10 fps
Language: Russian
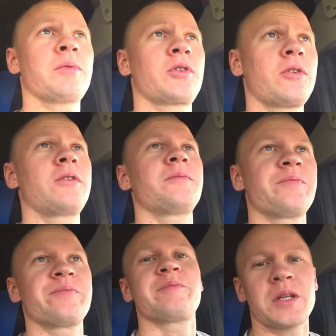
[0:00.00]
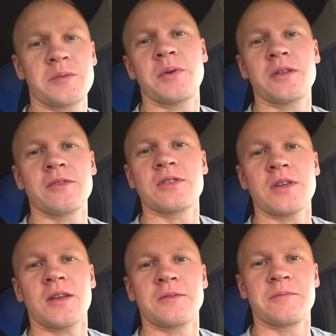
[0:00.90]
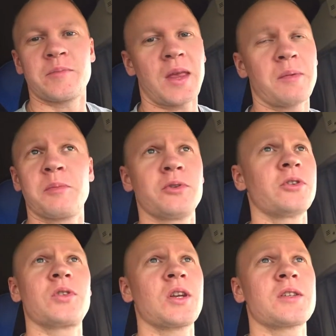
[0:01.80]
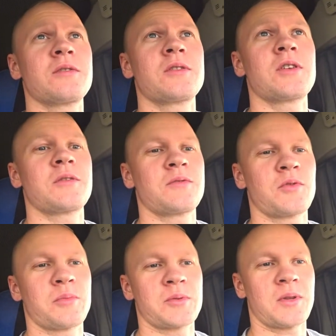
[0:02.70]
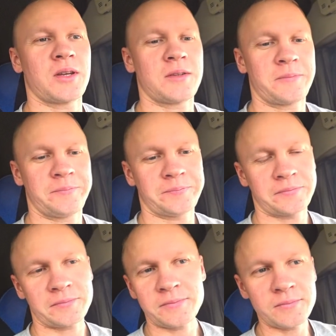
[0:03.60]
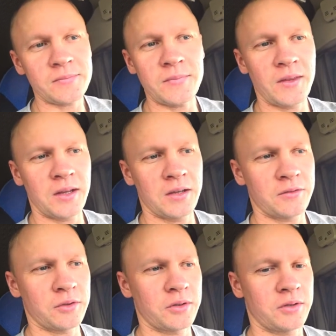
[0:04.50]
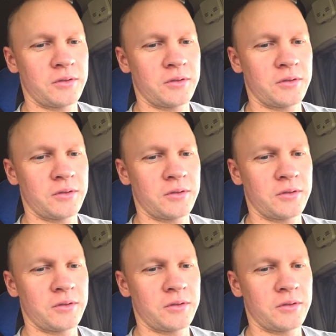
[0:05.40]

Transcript: кто, в принципе, этого не знает. Мне бы было интересно вот сейчас все посмотреть. Вот.